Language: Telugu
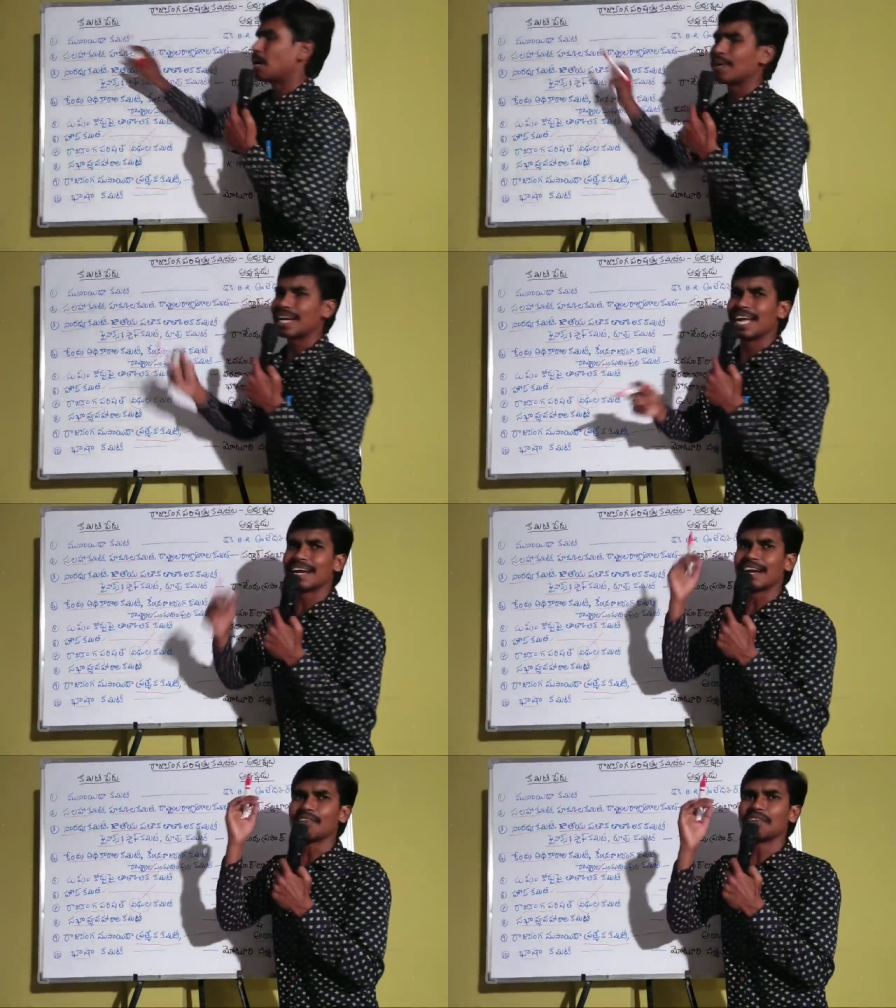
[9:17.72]
కమిటీ అయినా
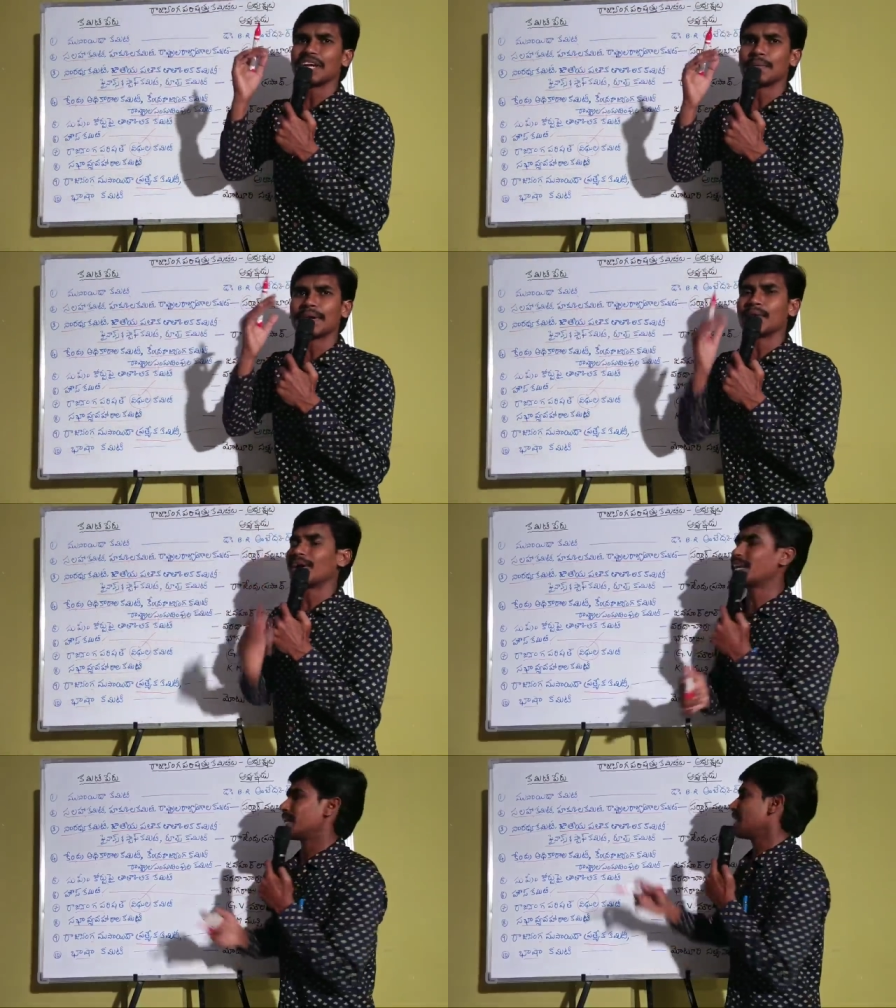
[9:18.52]
డ్రాఫ్టింగ్ కమిటీ అయినా
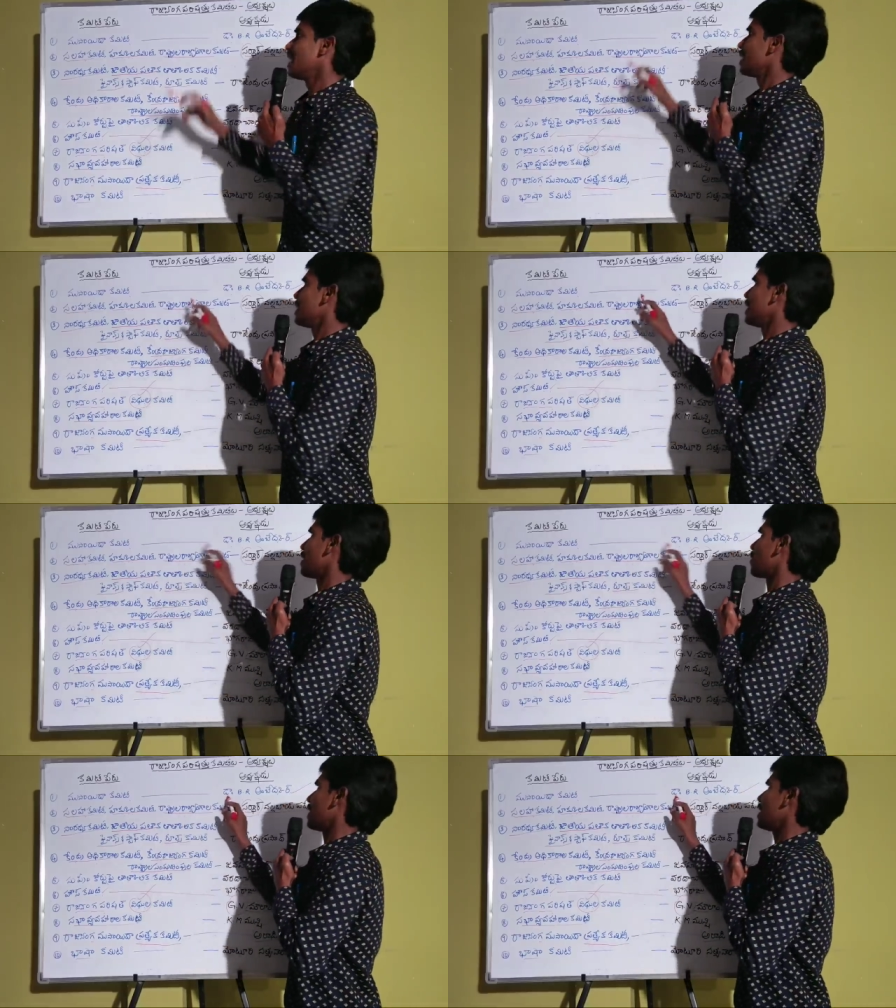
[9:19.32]
ఒకటే
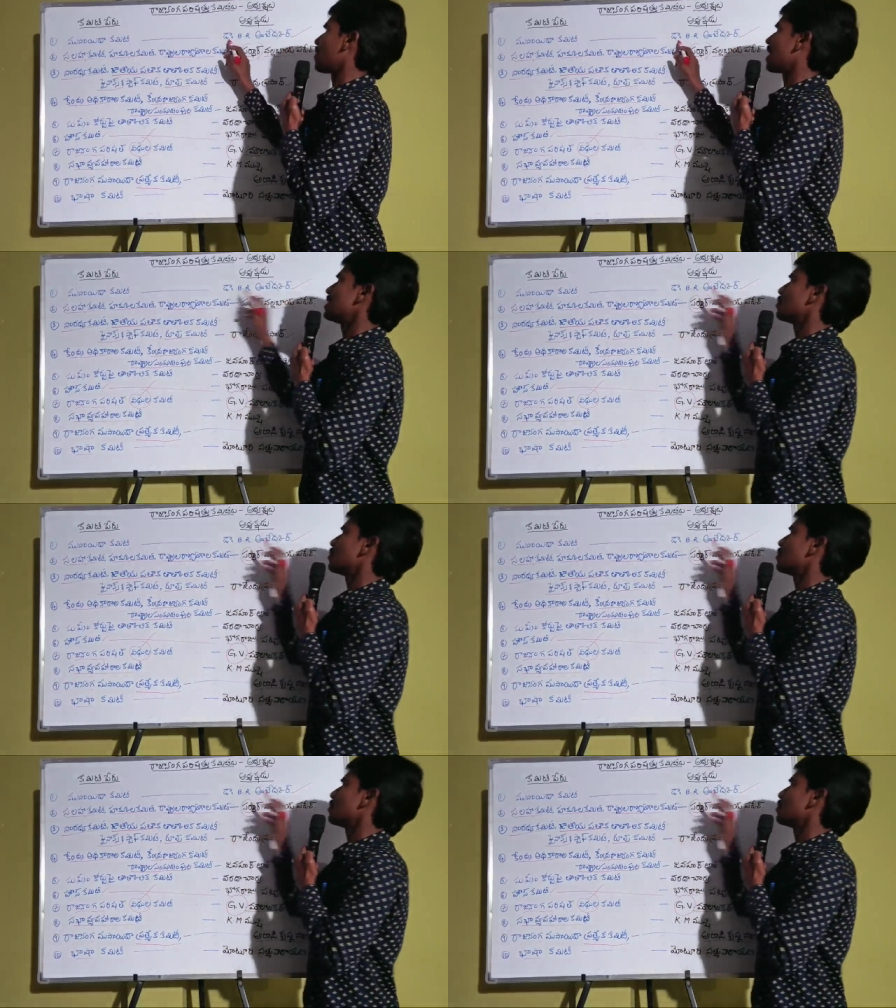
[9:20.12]
దీనికి ఎవరండి ఎవరైనా